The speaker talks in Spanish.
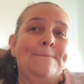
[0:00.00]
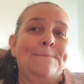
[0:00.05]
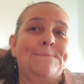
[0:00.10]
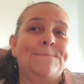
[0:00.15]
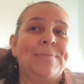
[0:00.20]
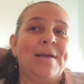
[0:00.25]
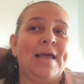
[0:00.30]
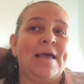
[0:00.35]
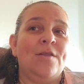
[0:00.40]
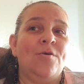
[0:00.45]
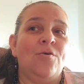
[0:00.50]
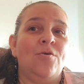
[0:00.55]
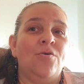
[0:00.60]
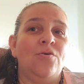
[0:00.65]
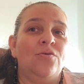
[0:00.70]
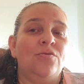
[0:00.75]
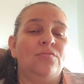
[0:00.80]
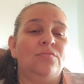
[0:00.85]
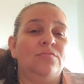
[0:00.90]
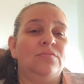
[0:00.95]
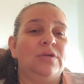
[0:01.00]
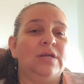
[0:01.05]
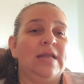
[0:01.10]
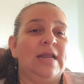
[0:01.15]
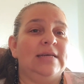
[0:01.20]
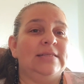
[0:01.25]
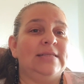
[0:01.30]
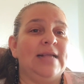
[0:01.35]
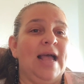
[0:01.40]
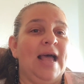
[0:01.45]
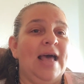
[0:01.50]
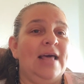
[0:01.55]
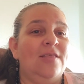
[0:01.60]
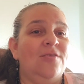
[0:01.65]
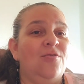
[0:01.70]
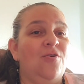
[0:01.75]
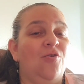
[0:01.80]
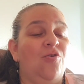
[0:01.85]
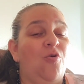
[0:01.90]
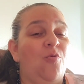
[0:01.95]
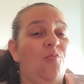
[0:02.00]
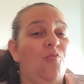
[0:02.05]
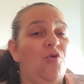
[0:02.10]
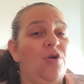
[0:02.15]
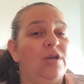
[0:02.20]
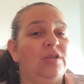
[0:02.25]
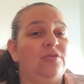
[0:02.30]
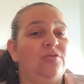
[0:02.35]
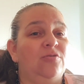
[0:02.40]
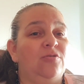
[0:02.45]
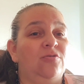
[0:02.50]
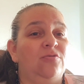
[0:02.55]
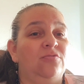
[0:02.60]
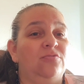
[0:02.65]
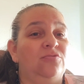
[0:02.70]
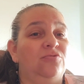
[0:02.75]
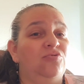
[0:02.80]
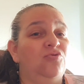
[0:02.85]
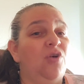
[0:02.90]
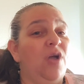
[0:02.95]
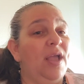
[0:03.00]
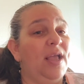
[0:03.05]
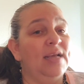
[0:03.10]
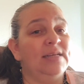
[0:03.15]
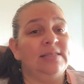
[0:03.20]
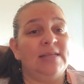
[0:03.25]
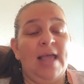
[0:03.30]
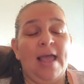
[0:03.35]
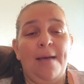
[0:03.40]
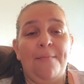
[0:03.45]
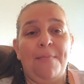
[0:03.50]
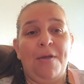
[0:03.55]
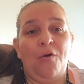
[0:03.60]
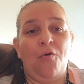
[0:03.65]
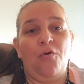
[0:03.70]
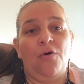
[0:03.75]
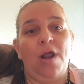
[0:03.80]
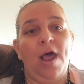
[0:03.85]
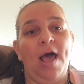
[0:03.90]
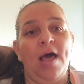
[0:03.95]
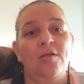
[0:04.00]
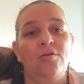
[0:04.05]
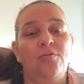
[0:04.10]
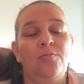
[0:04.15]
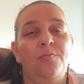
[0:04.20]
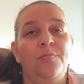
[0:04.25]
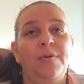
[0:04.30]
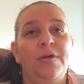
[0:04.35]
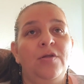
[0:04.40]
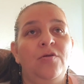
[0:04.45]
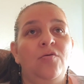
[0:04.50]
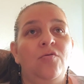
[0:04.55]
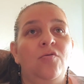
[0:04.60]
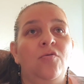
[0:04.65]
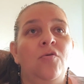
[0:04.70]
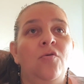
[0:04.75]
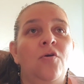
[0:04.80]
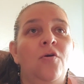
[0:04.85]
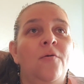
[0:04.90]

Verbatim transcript: Pero gracias a Dios, como esto no es que sea mejorado, pero